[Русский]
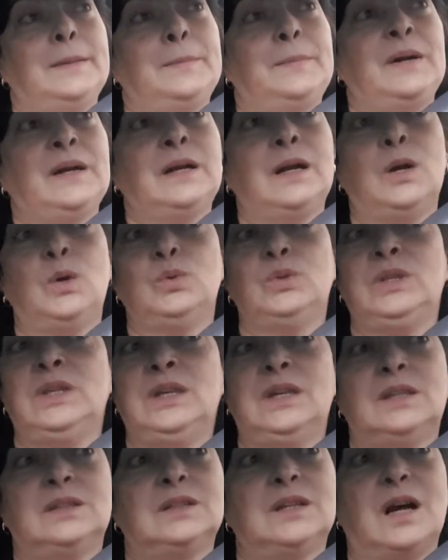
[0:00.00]
Пока он
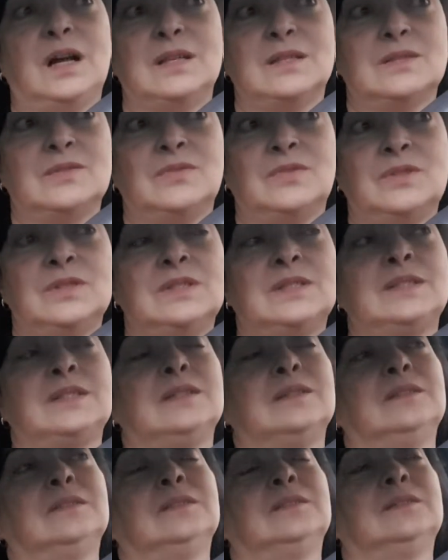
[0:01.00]
не
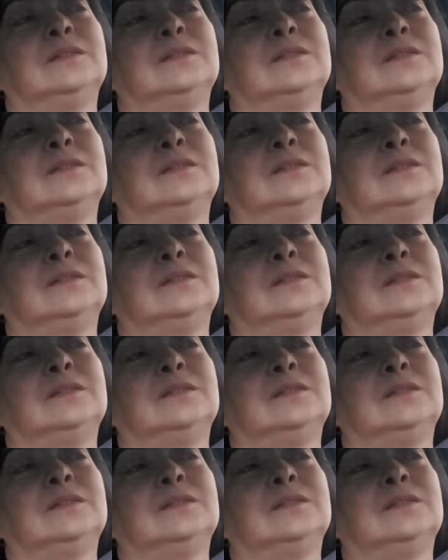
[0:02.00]
отказывается